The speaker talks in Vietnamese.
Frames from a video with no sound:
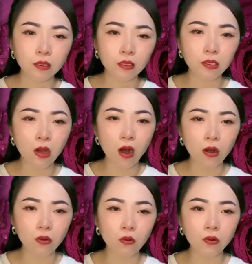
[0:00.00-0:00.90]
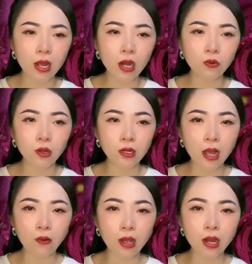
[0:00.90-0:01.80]
Từ nhỏ cô đã luôn
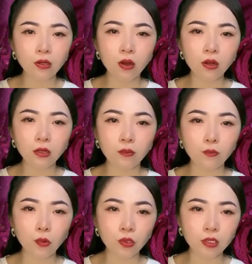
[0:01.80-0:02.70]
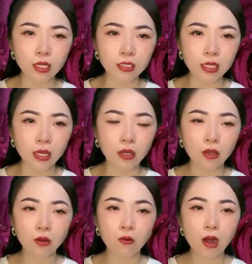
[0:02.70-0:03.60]
khao khát có được một người chị
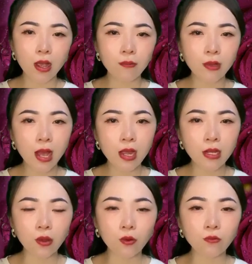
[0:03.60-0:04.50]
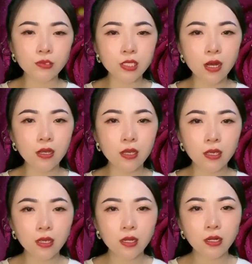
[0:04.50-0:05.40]
hoặc em gái để cùng chơi,
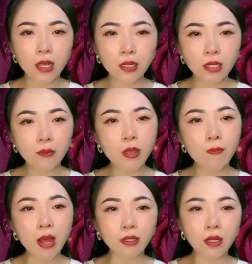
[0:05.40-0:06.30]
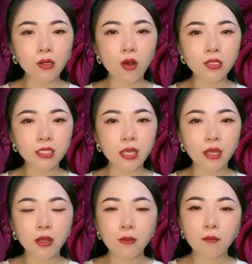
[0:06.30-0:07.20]
nên khi biết bản thân có
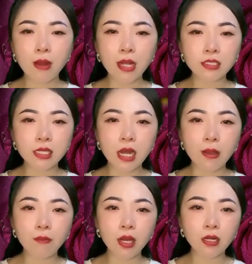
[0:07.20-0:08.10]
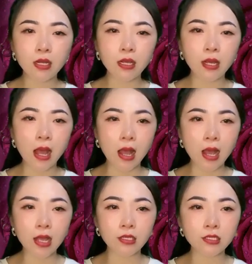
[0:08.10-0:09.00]
chị mà chị lại mất khi cả
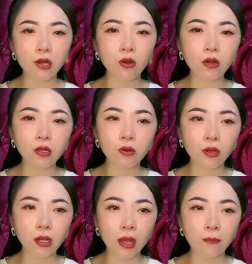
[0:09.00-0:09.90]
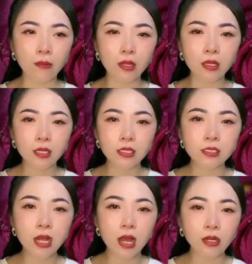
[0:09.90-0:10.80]
hai chưa có cơ hội gặp,
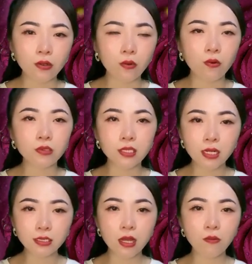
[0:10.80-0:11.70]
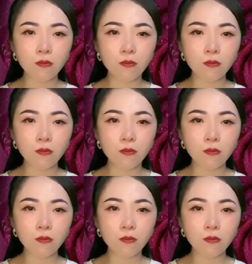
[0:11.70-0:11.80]
chắc hẳn cô rất sốc.